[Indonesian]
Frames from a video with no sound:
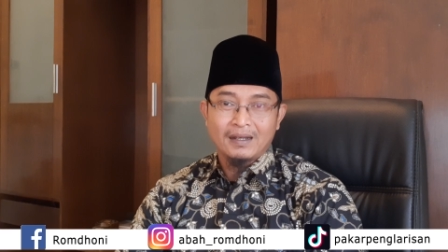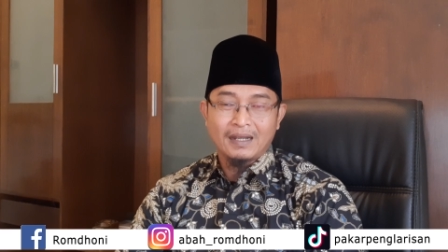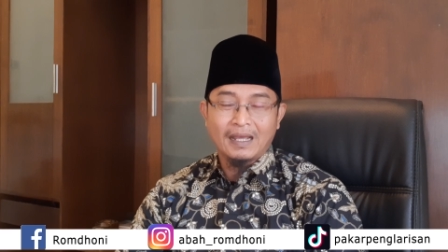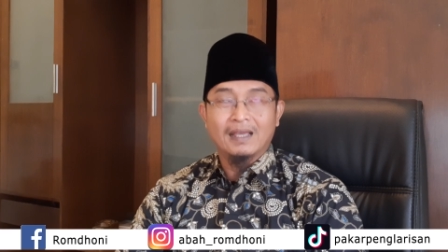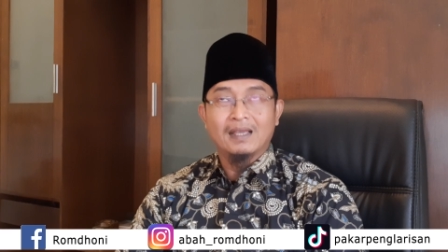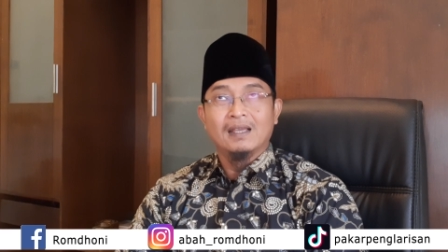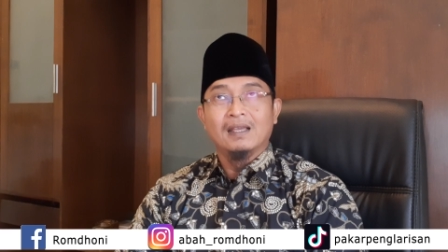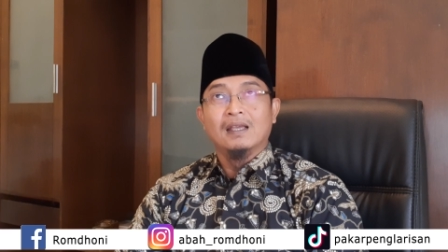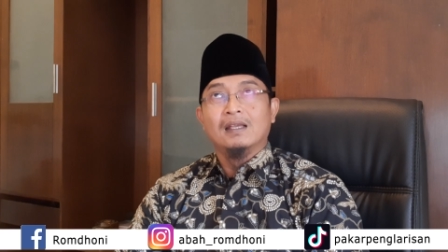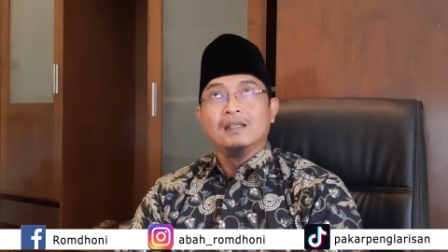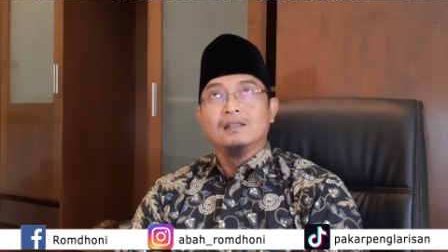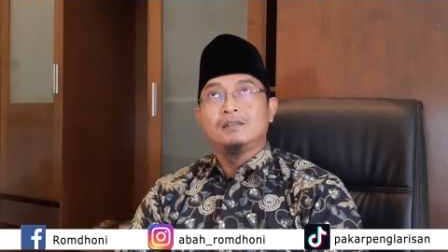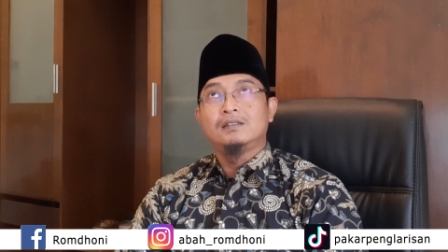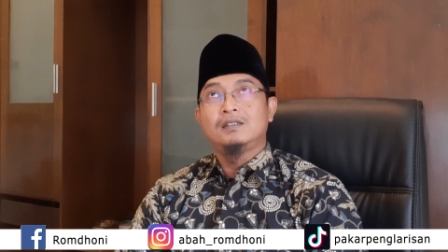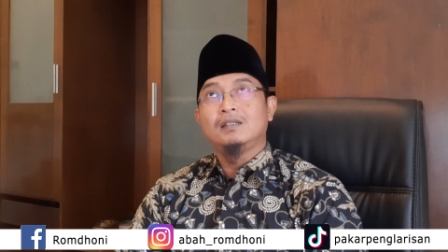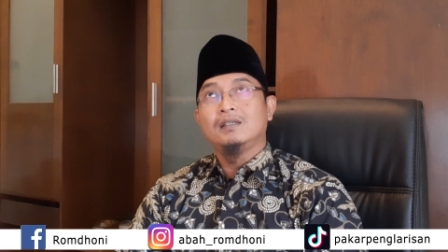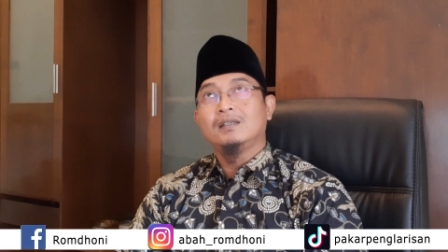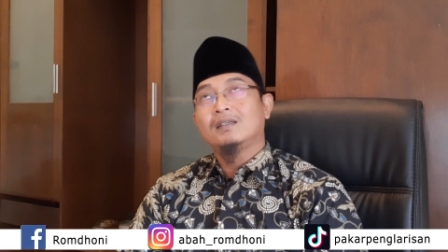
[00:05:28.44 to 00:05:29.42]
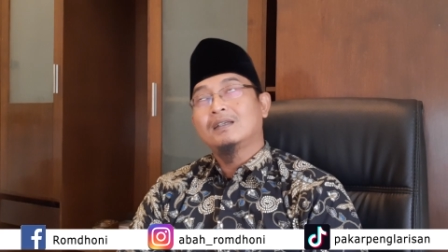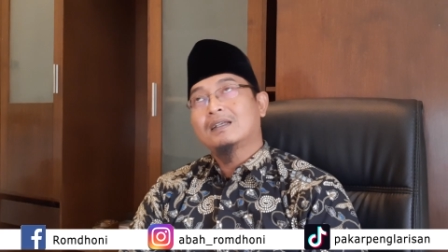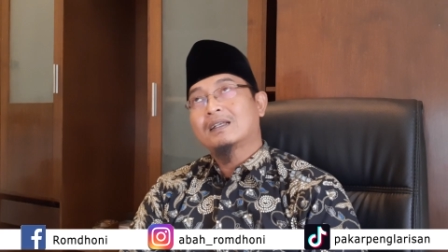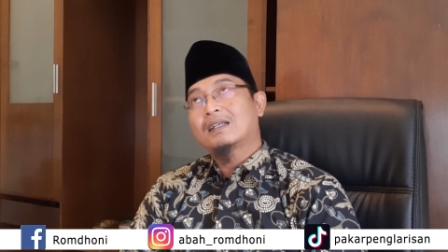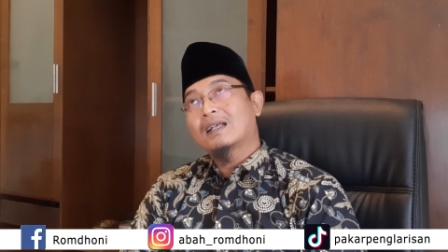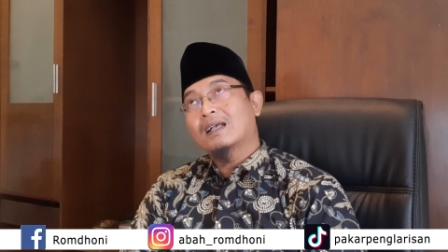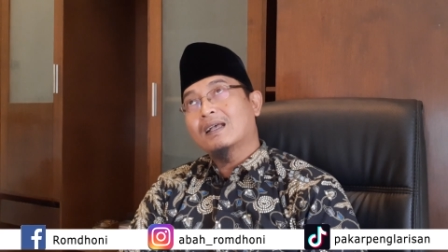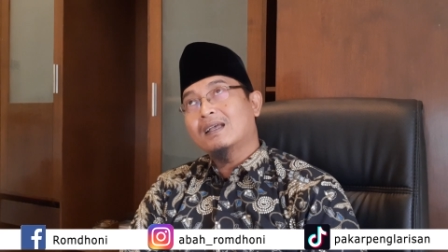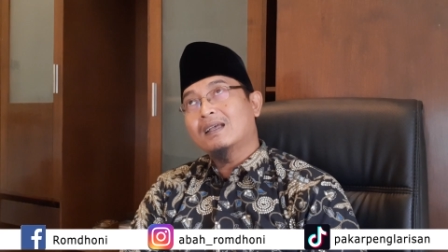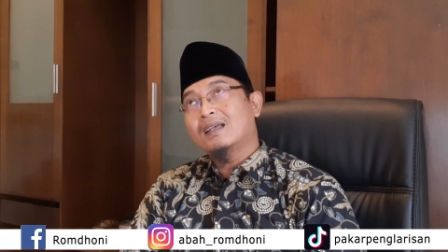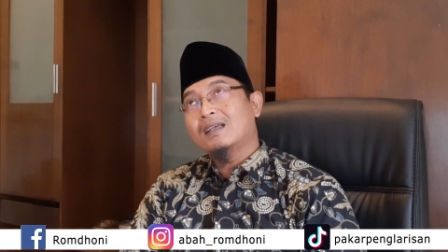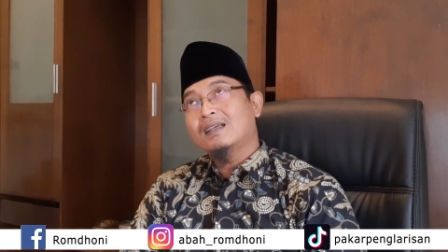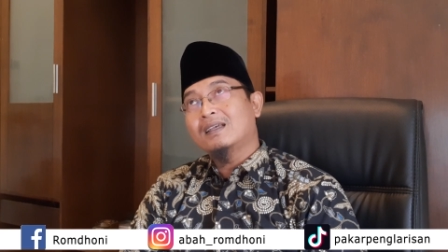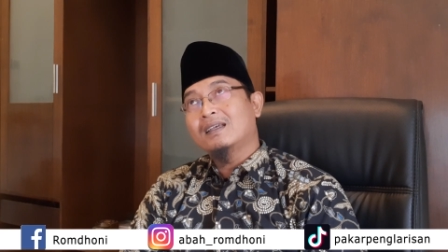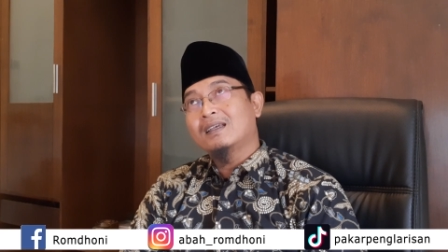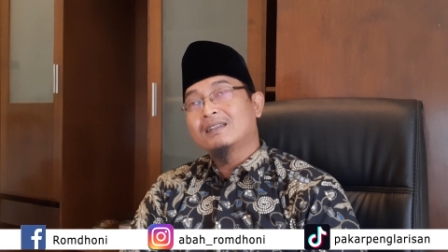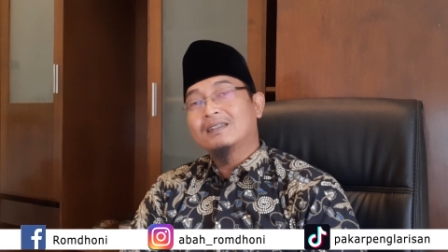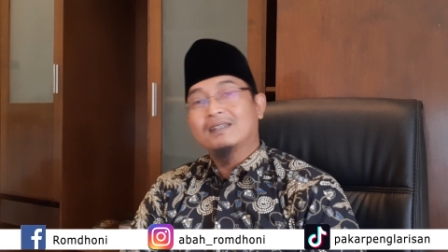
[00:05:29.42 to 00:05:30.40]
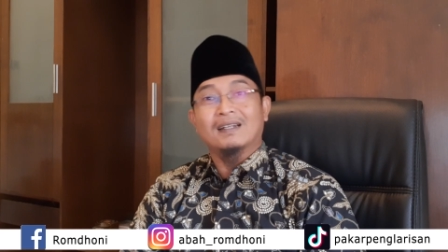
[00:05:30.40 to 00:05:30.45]
Nah, jika
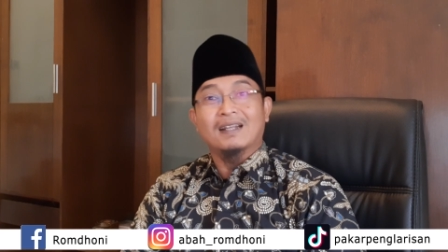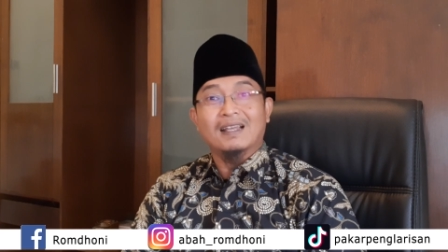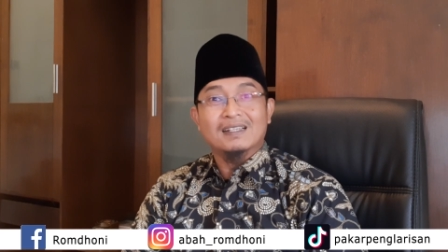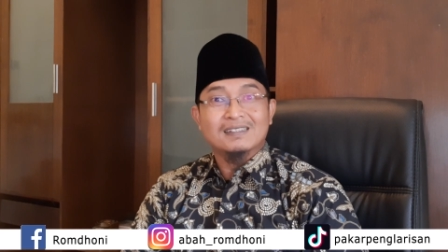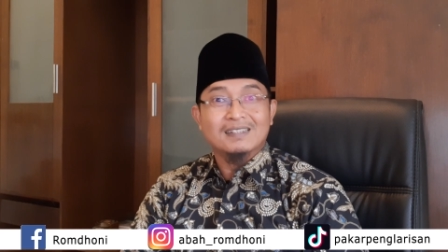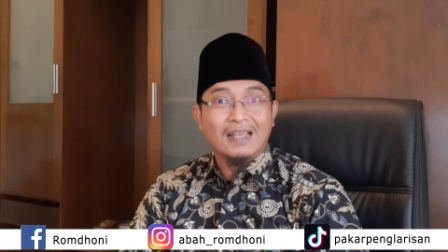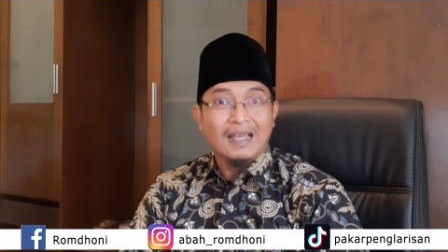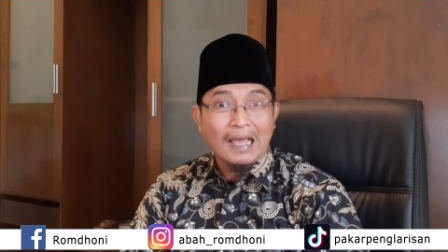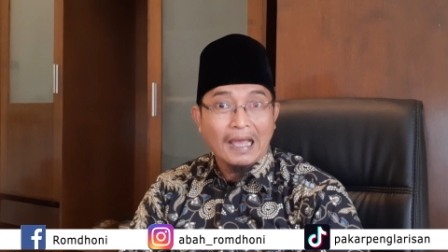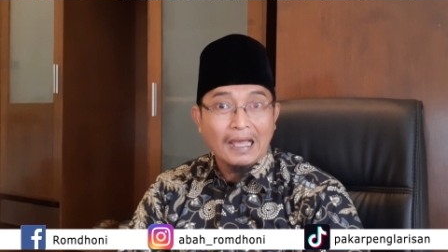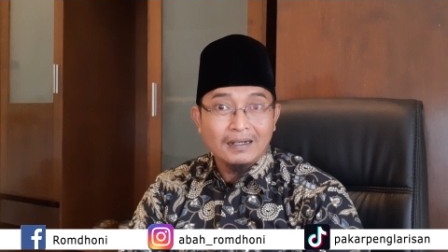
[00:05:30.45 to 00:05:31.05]
dirasa